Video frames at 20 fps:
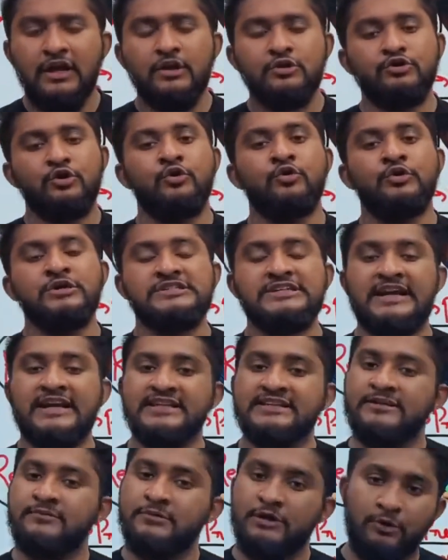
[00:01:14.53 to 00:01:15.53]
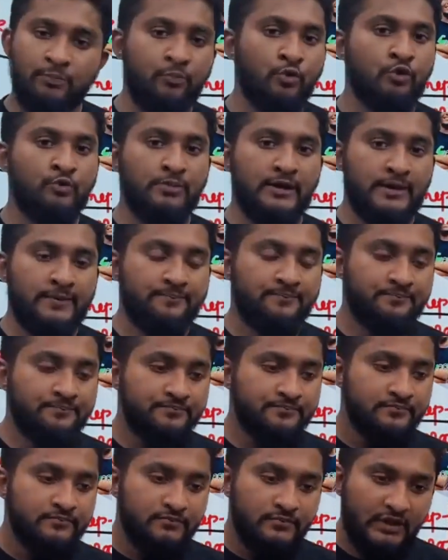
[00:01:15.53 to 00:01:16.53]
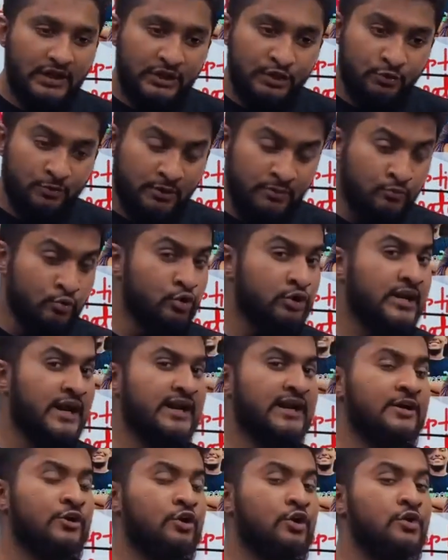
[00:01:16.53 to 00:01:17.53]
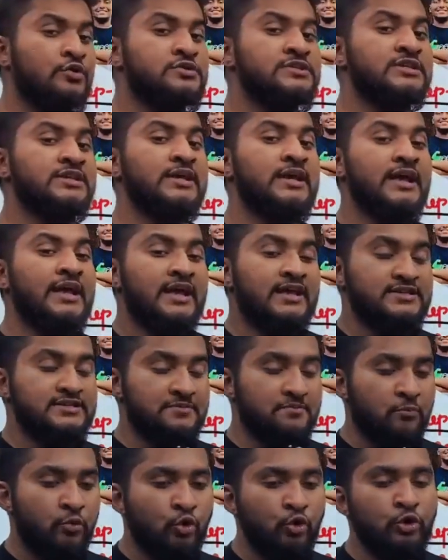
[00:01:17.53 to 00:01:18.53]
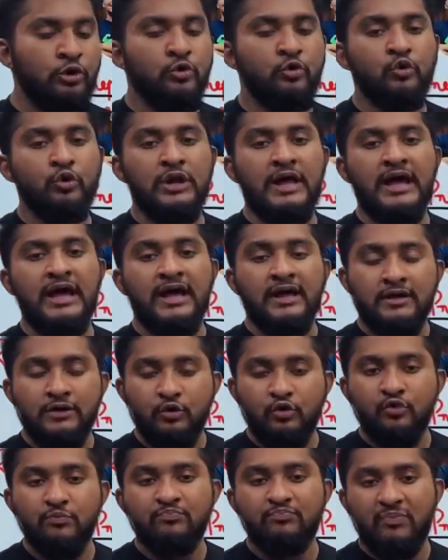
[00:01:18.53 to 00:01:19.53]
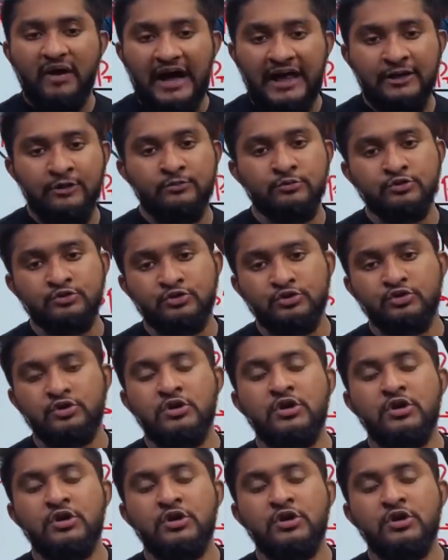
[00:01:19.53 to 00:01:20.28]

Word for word: তখন এই জানা থিমটাও পড়বা তোমার মূল টার্গেট হওয়া উচিত যে ভুলগুলা খুব ভালো মতো